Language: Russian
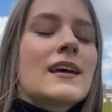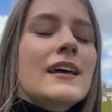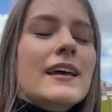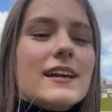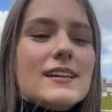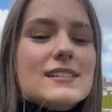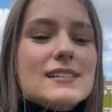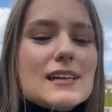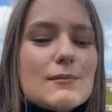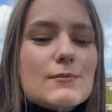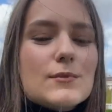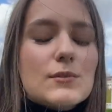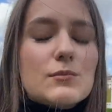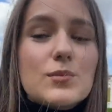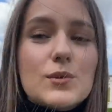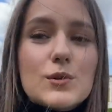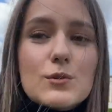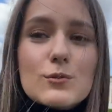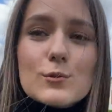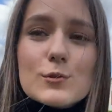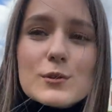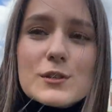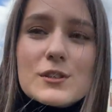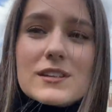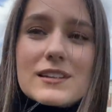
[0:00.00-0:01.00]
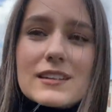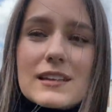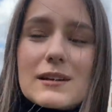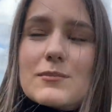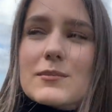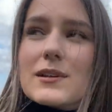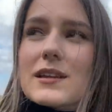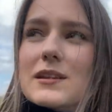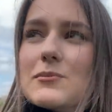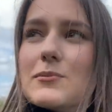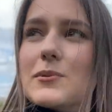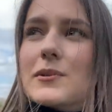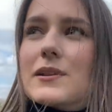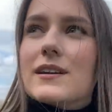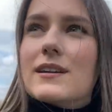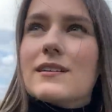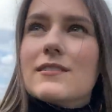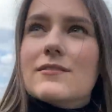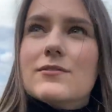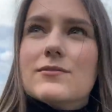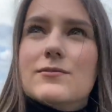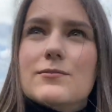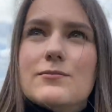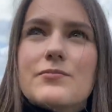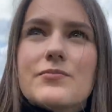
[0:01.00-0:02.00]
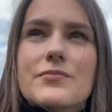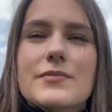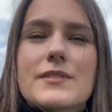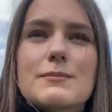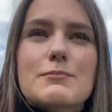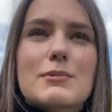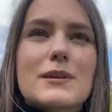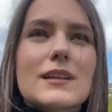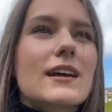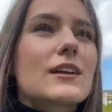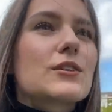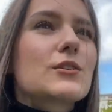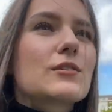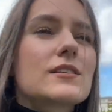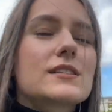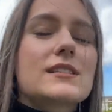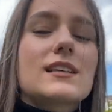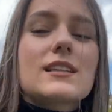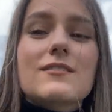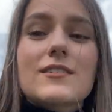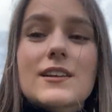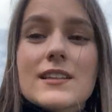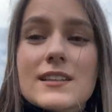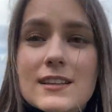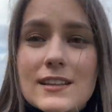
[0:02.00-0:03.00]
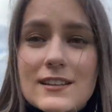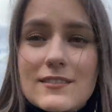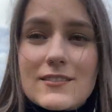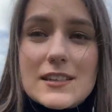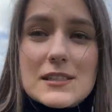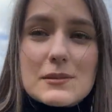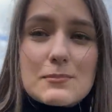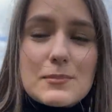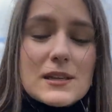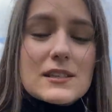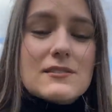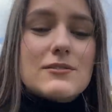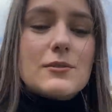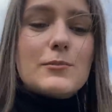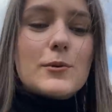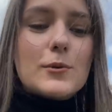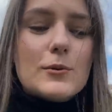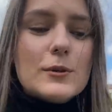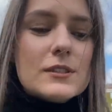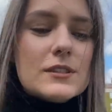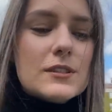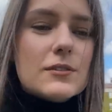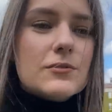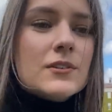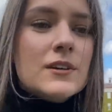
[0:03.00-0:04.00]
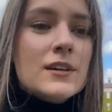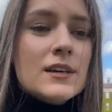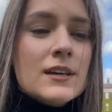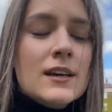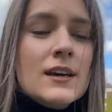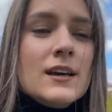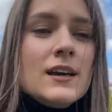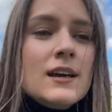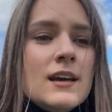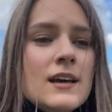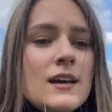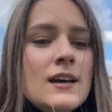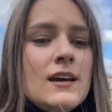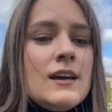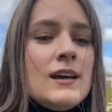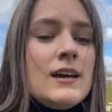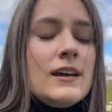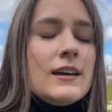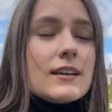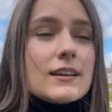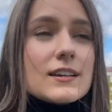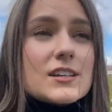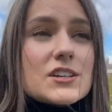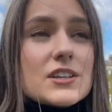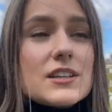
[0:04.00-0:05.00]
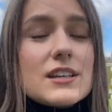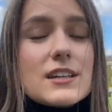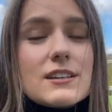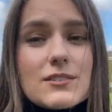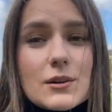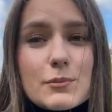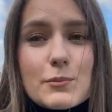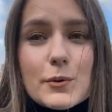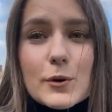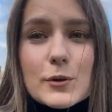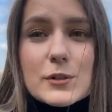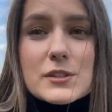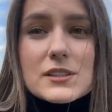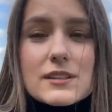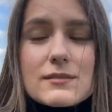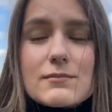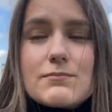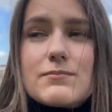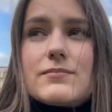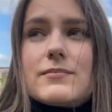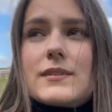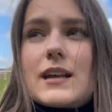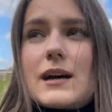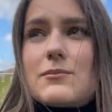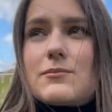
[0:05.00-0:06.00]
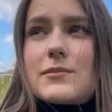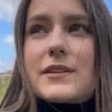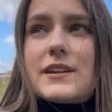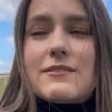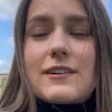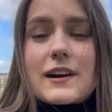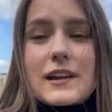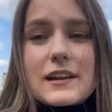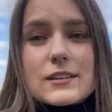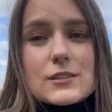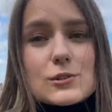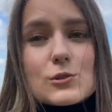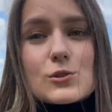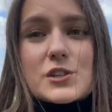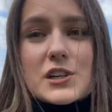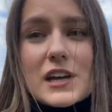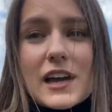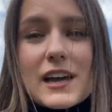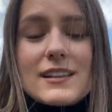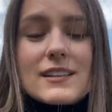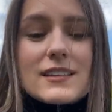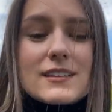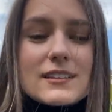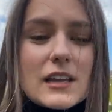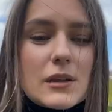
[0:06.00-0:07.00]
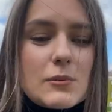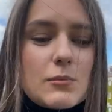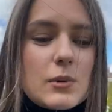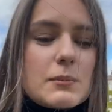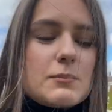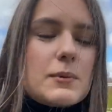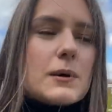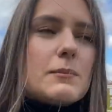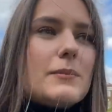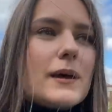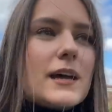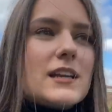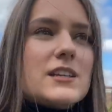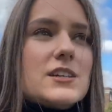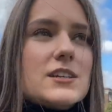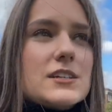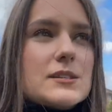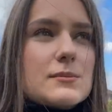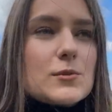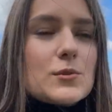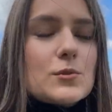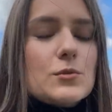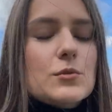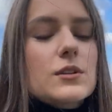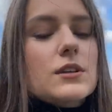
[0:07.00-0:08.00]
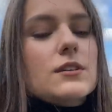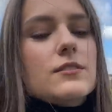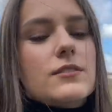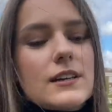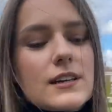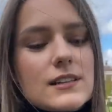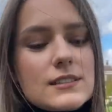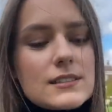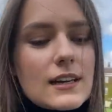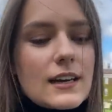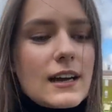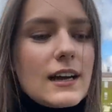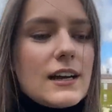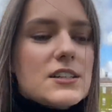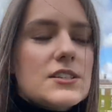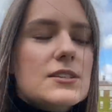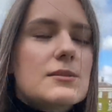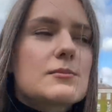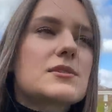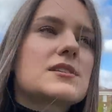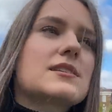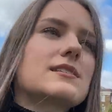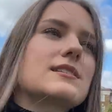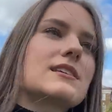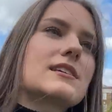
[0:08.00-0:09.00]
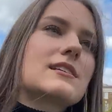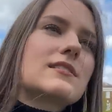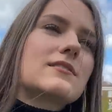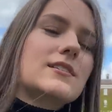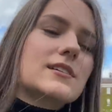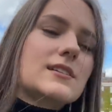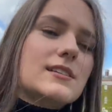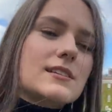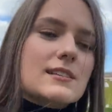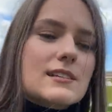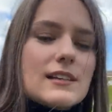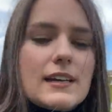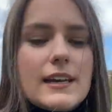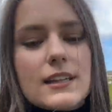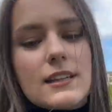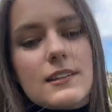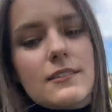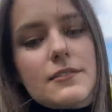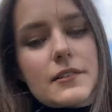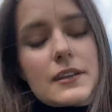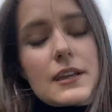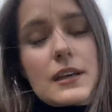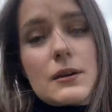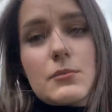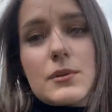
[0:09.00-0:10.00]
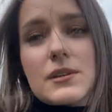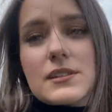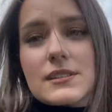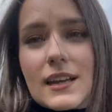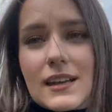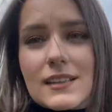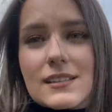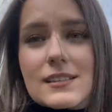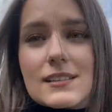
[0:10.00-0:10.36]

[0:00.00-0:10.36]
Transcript: Экзамен был устный, нам надо было подготовить ответы на 25 вопросов. И четыре вопроса нам давали случайно, и надо было по 5-6 минут говорить о каждом, цитировать исследования, объяснять